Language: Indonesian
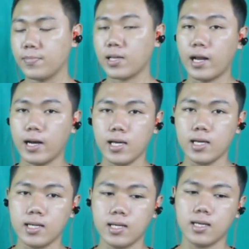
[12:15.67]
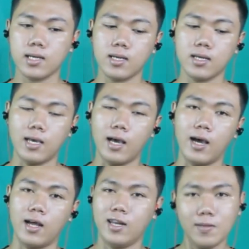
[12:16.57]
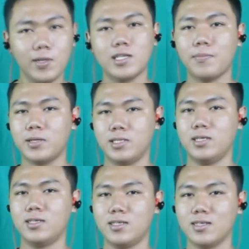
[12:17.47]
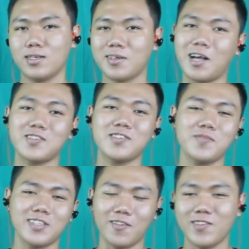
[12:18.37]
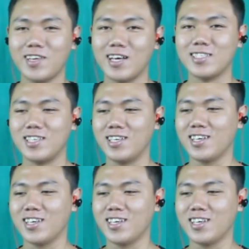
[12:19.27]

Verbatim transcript: karena ya dia masih sama sih kasusnya masih afiliasi